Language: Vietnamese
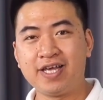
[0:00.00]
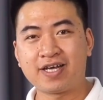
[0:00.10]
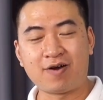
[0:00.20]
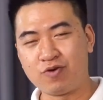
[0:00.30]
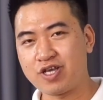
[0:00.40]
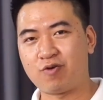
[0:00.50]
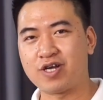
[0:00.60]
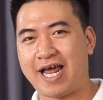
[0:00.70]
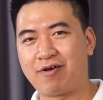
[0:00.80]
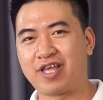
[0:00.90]
không có dòng
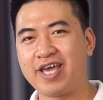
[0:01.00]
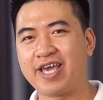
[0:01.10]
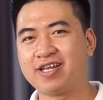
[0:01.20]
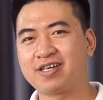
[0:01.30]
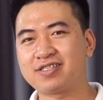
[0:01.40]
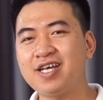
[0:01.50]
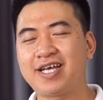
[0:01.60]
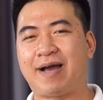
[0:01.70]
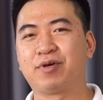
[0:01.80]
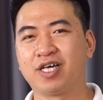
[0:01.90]
loa nào thể hiện được tất
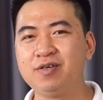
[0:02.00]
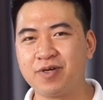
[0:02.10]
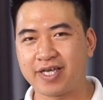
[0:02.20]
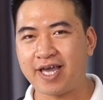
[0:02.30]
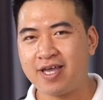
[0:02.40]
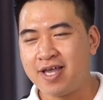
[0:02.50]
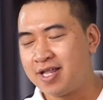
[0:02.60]
cả mọi thứ mọi người nhé